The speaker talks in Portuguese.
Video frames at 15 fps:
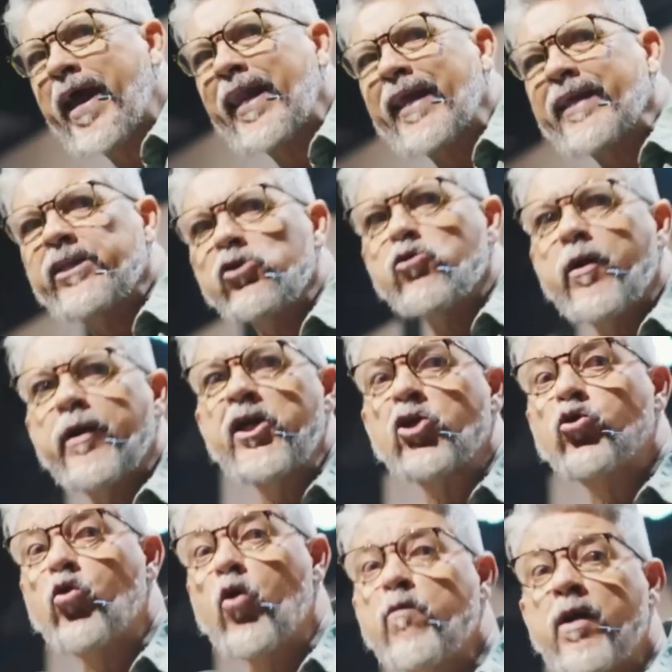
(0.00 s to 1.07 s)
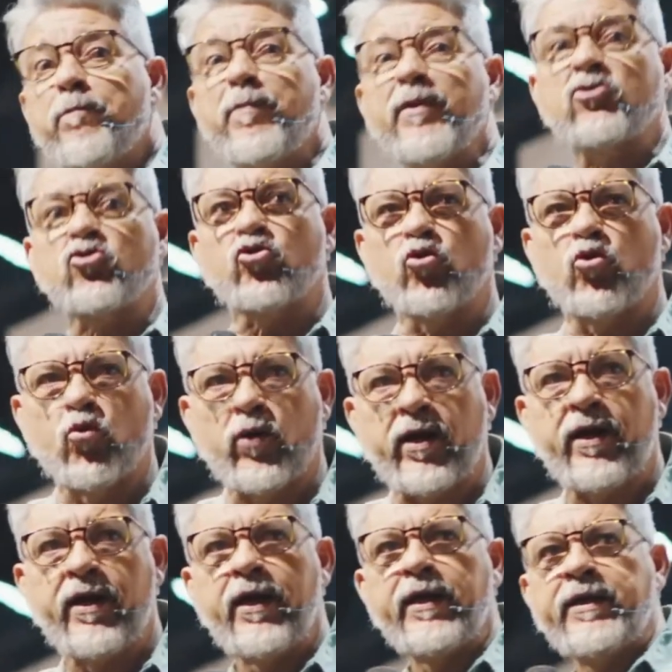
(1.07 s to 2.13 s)
um relacionamento com uma
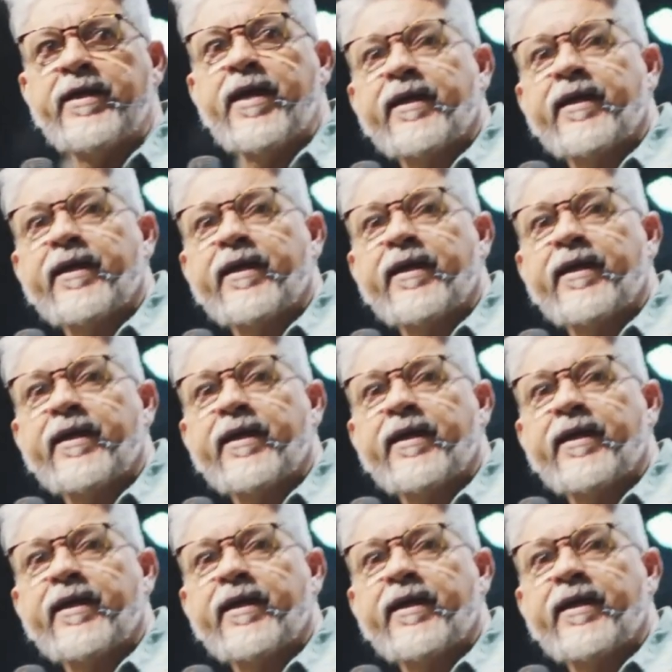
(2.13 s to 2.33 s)
pessoa,